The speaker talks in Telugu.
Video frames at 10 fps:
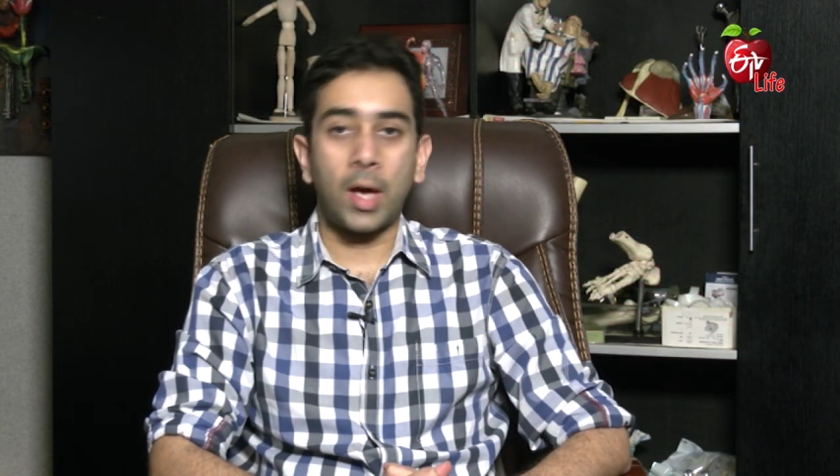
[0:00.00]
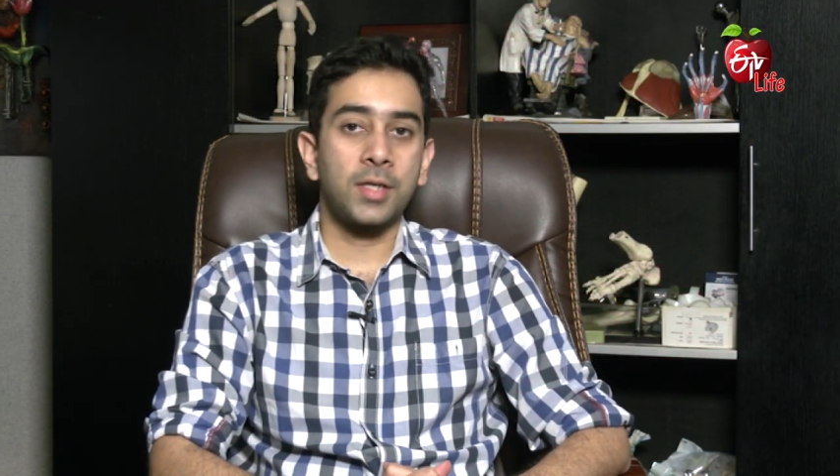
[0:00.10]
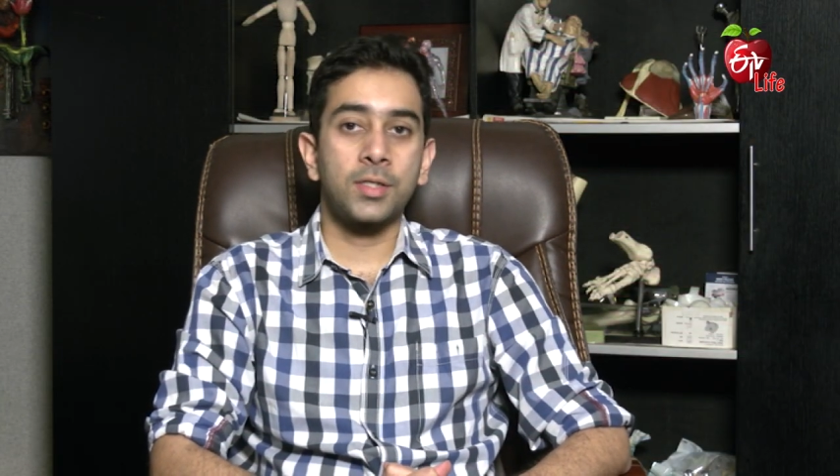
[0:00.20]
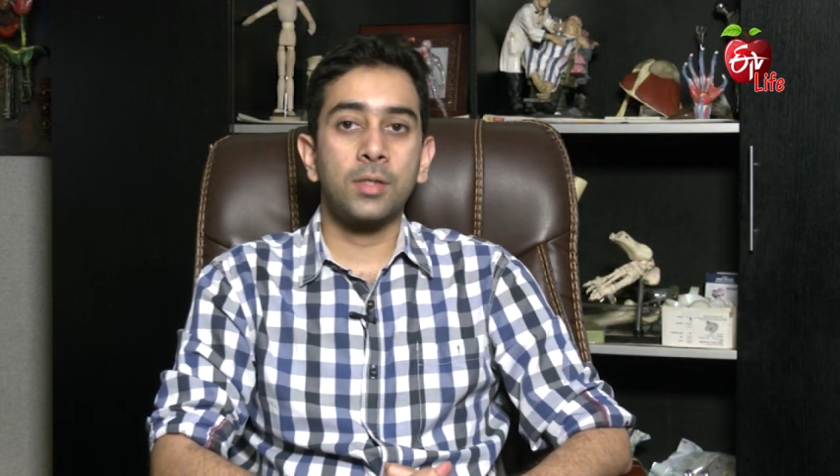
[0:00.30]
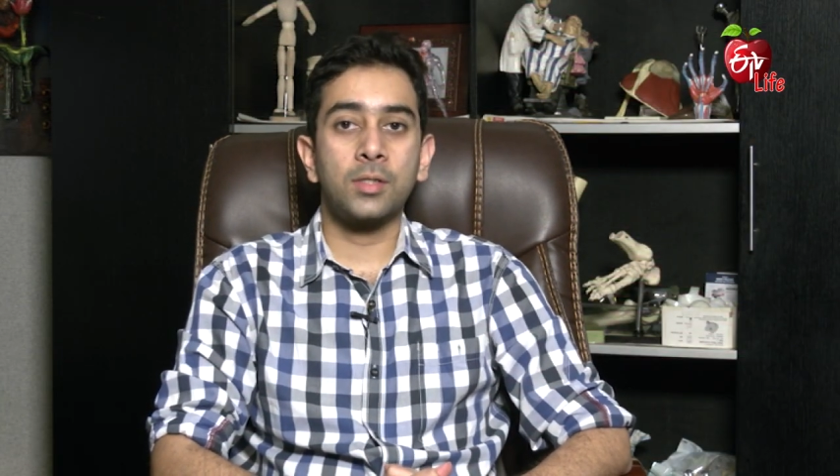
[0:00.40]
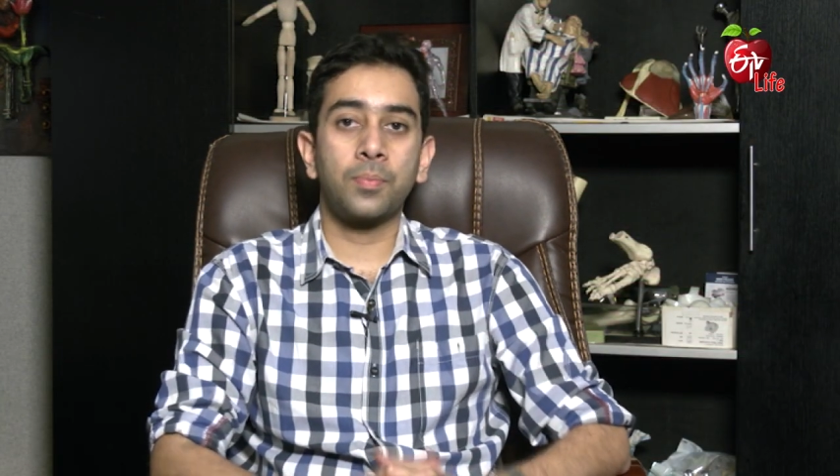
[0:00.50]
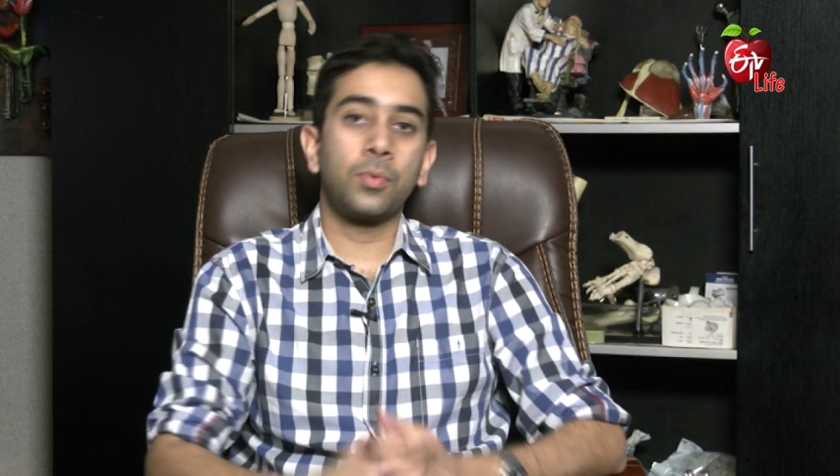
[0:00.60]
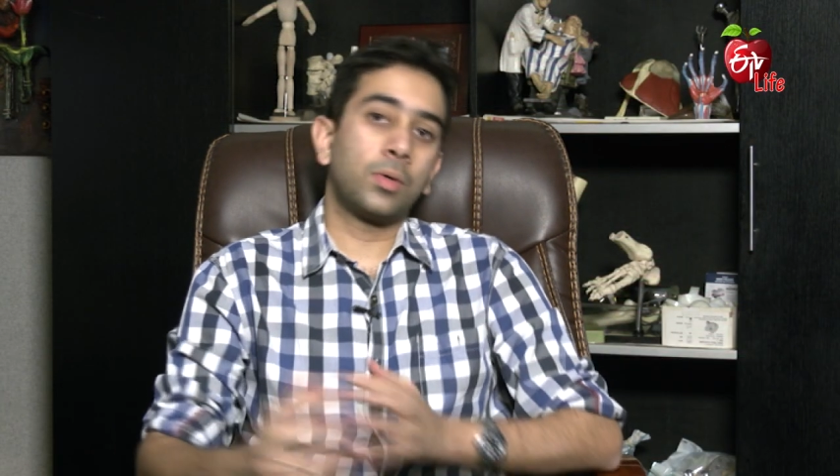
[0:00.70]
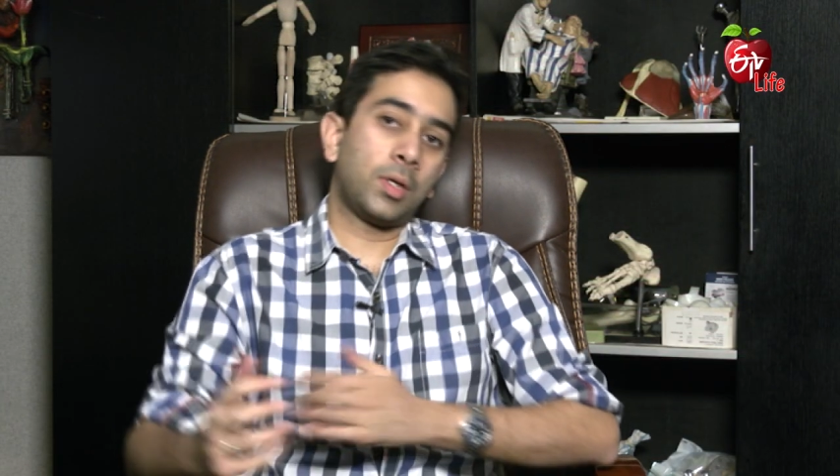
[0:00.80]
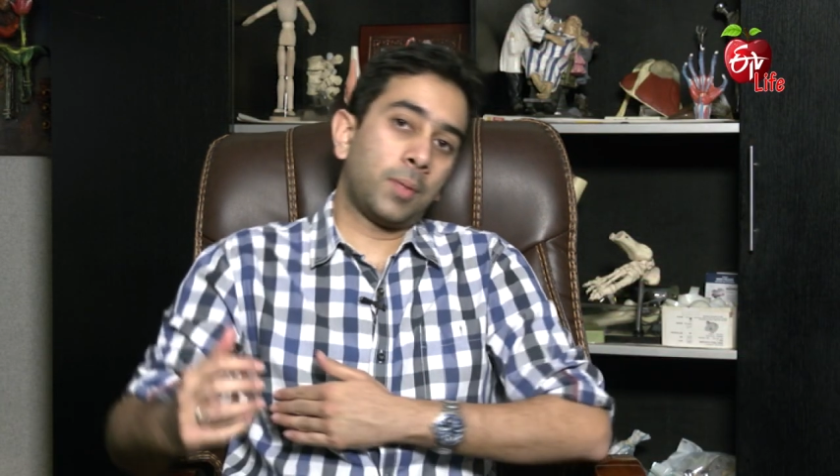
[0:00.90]
యాక్సిడెంట్స్
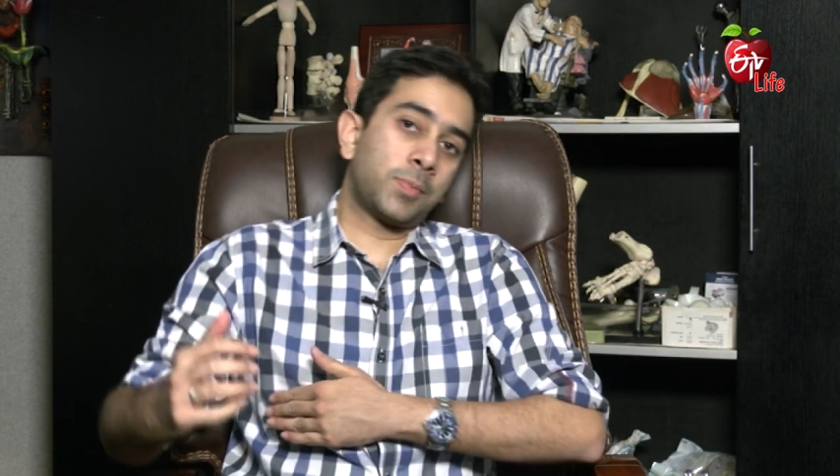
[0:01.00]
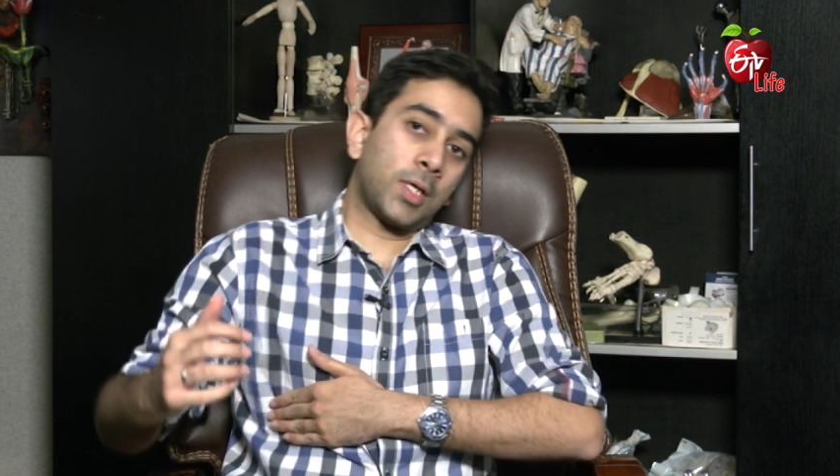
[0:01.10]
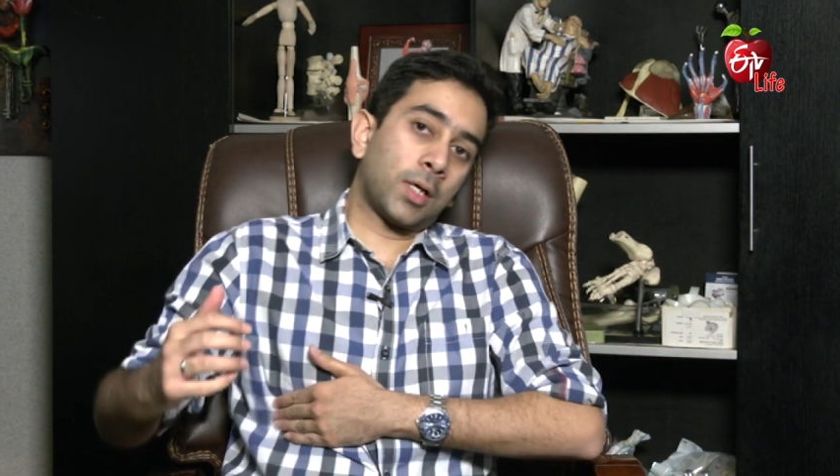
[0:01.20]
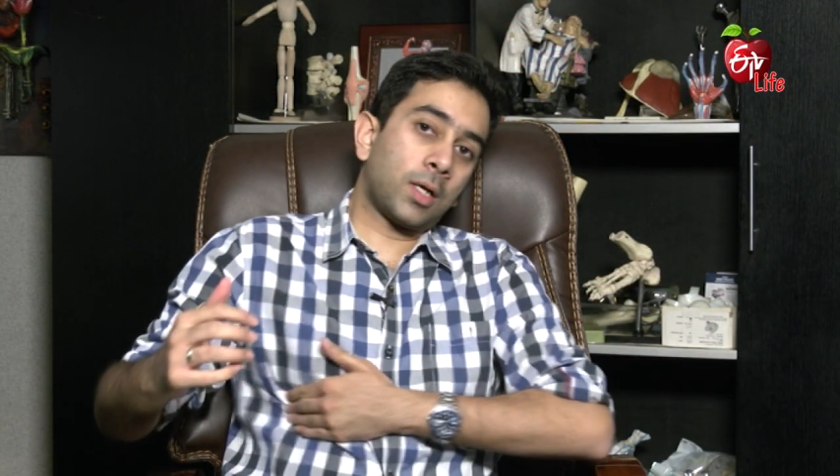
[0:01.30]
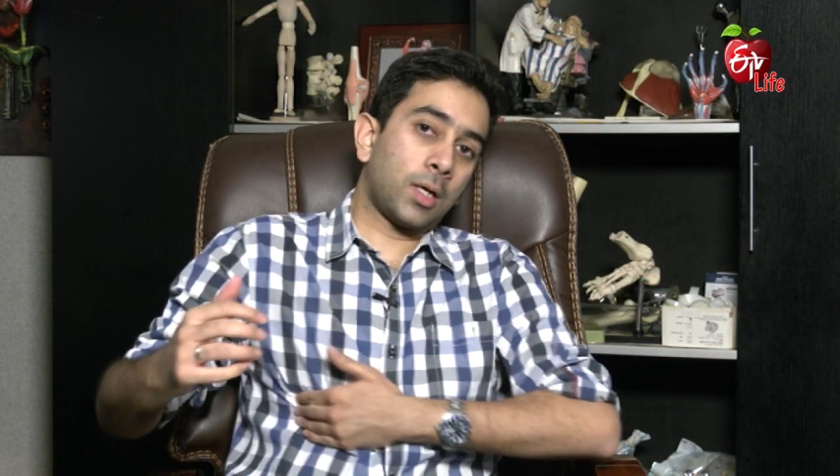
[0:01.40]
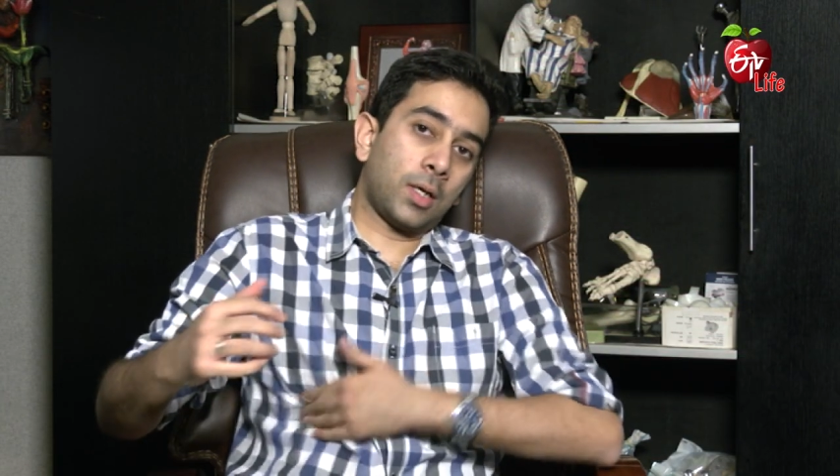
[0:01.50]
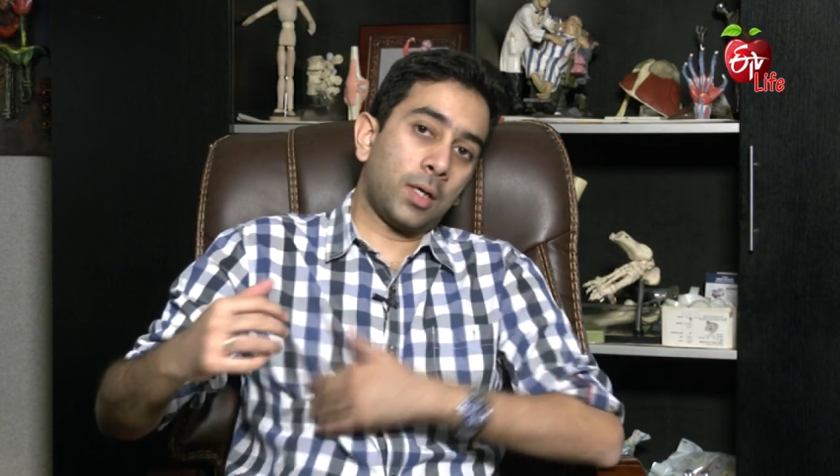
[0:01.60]
అప్పుడు రిబ్స్ దగ్గర